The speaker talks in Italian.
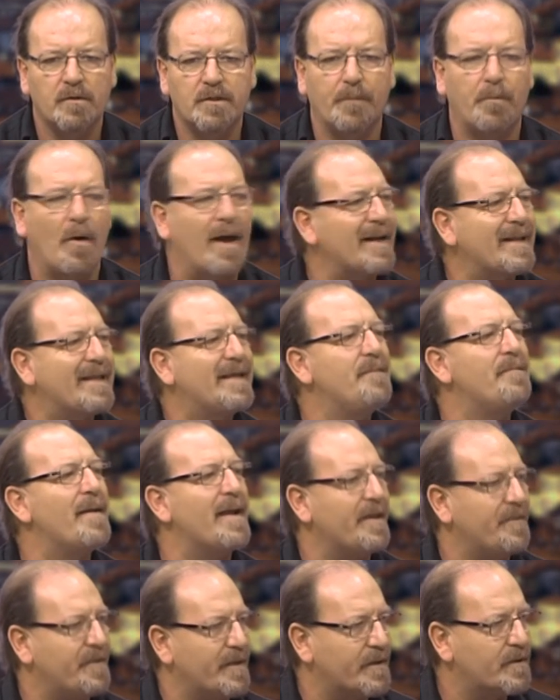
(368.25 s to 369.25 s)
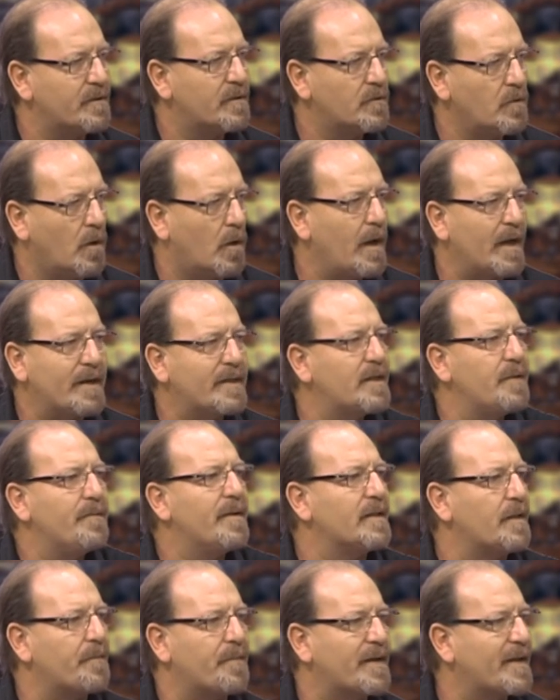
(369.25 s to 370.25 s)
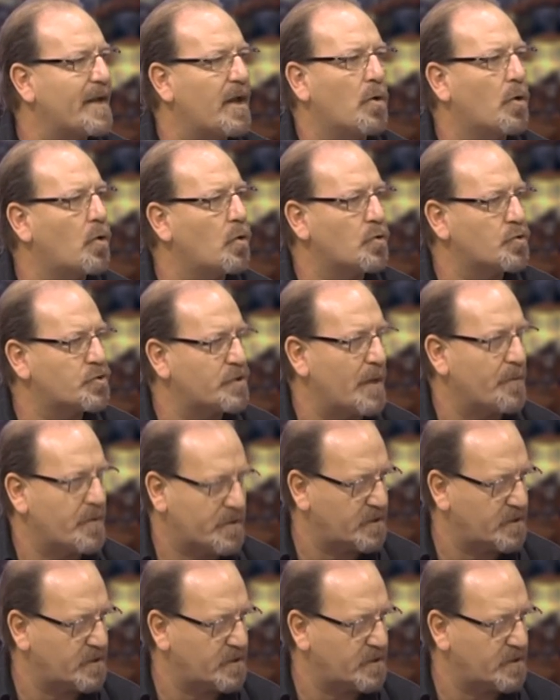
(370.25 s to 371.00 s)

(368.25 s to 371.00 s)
tipo Archimede, no? Archimede perché lo conosciamo? Ne